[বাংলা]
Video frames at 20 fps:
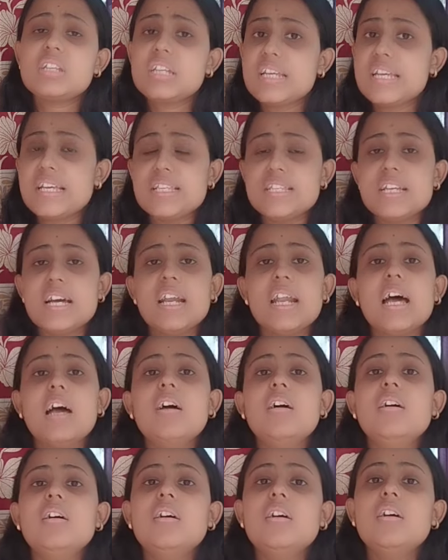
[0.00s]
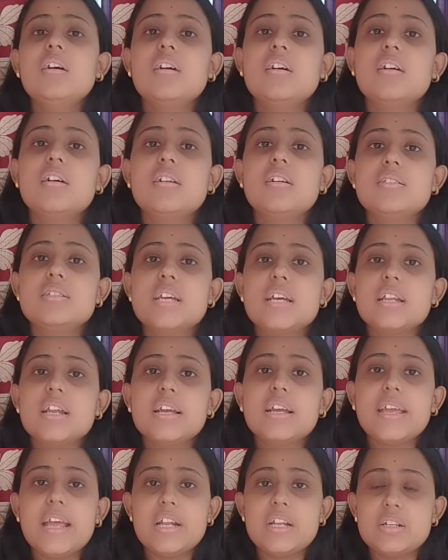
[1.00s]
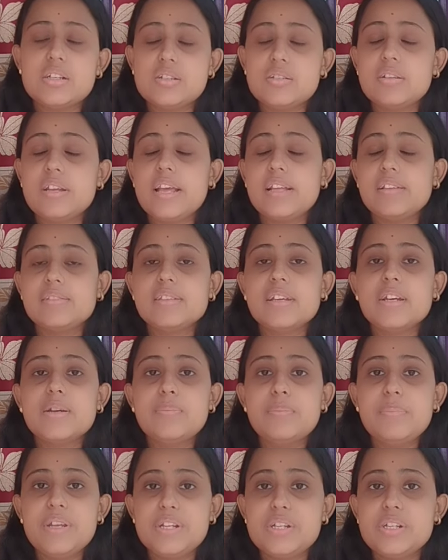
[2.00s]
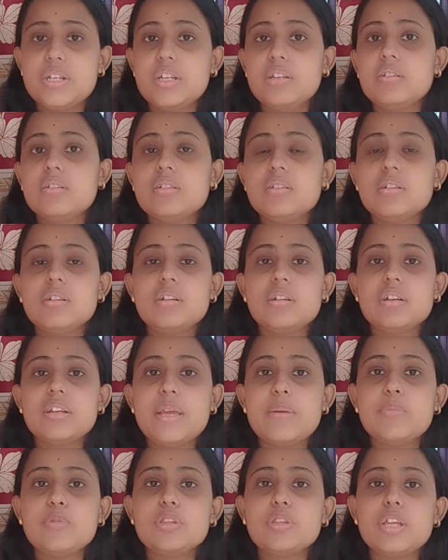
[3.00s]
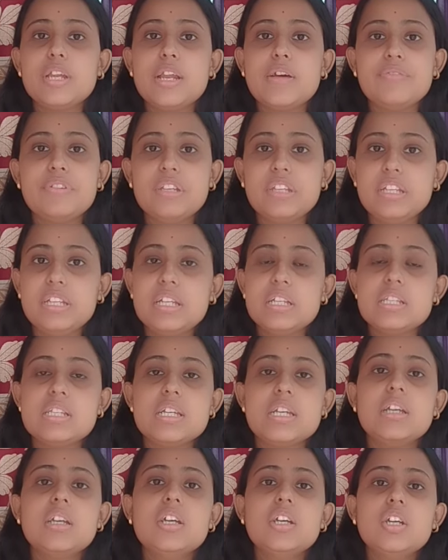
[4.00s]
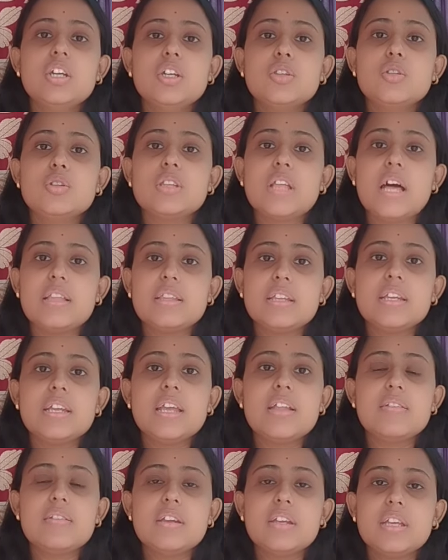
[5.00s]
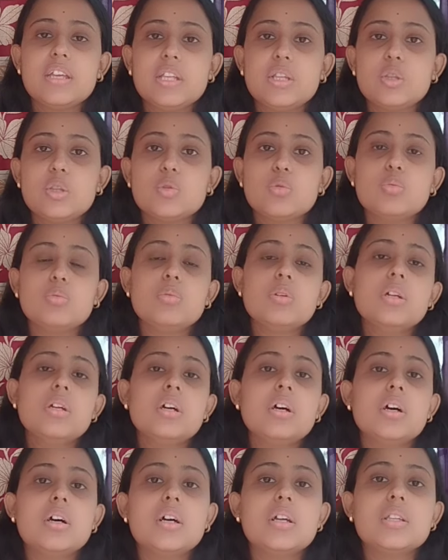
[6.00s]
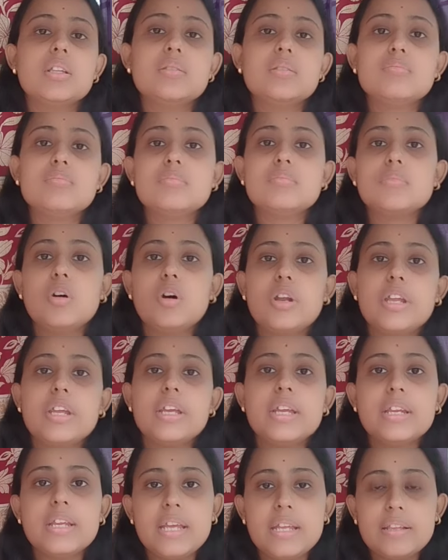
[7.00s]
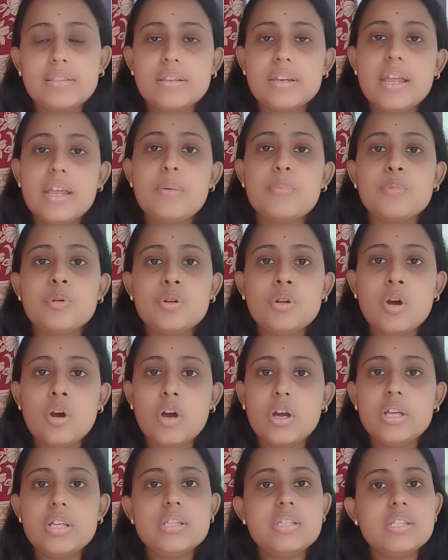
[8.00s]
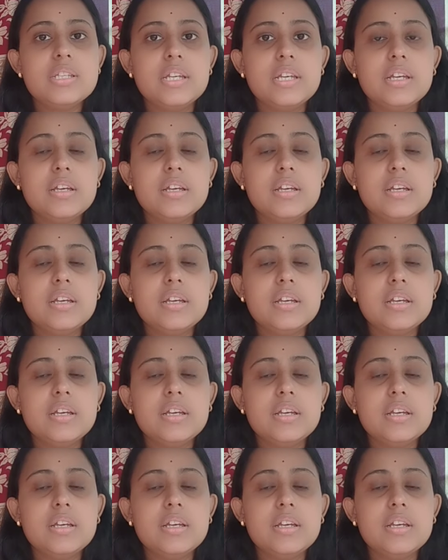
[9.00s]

এছাড়া যারা ক্যান্সারের পেশেন্ট কেমোথেরাপি নিয়েছে তো তাদের ক্ষেত্রে কিন্তু অনেকের ক্ষেত্রে এমন হয় যে